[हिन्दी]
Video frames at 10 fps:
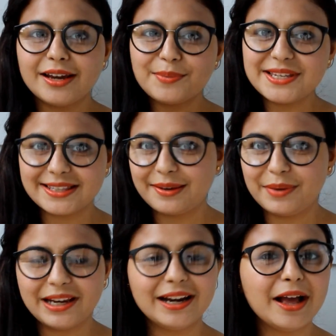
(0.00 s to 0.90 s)
नमस्ते
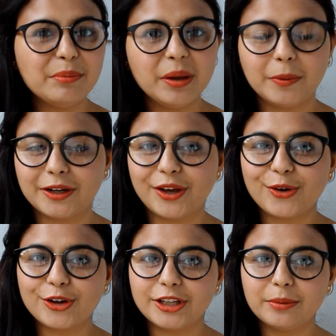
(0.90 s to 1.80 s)
मेरा नाम है
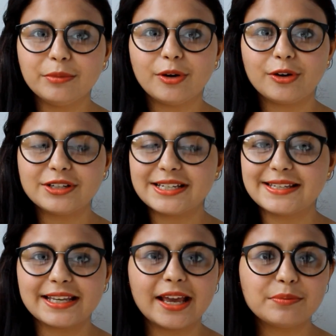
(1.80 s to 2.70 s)
प्रज्ञा गौतम और
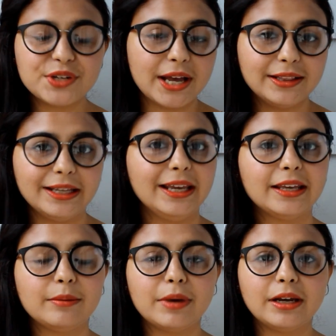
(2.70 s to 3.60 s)
जैसे कि आप जानते
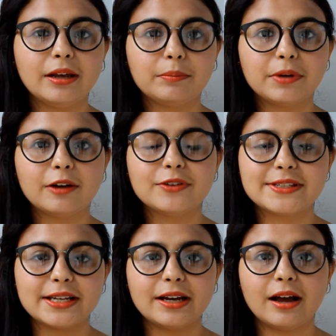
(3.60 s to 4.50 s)
हैं कि मैंने अपना
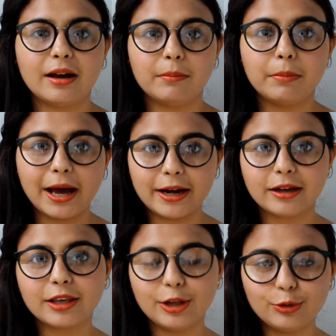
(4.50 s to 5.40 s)
वज़न
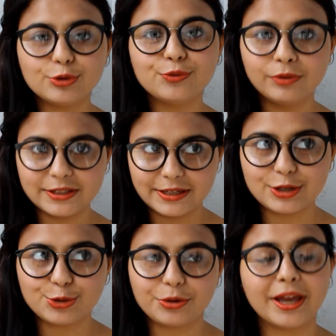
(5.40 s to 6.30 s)
12 किलो
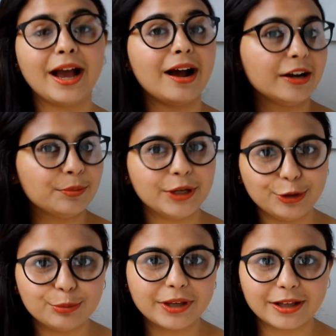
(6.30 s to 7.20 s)
वज़न जो है आठ
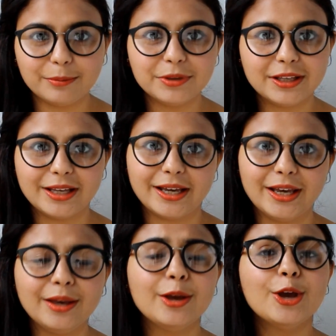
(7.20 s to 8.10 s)
महीनों में कम किया
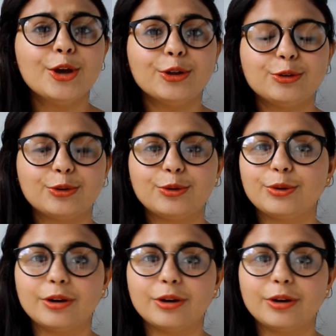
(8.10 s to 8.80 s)
है तो